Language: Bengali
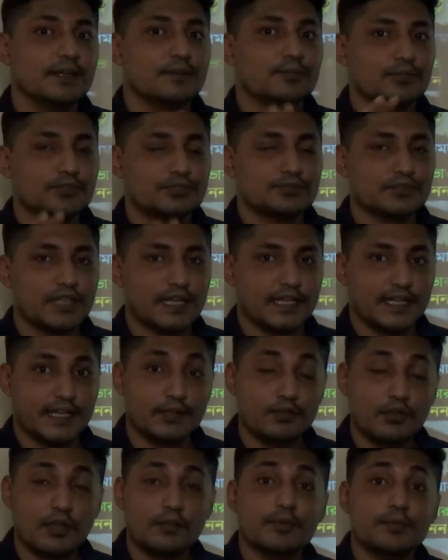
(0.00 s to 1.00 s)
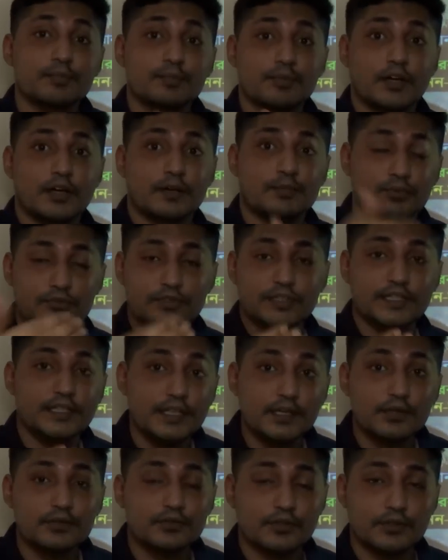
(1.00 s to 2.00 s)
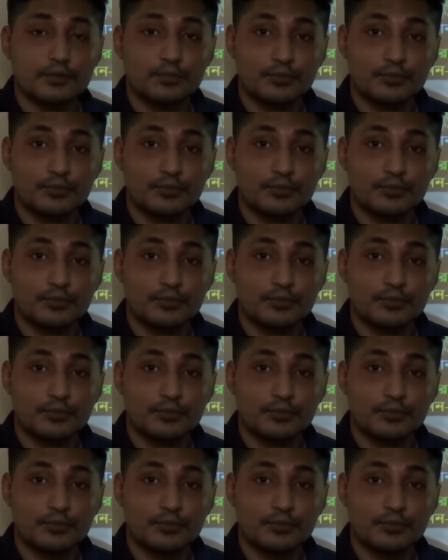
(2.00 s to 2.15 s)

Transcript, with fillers: প্রশ্ন থাকে এগুলো আমি প্রতিনিয়ত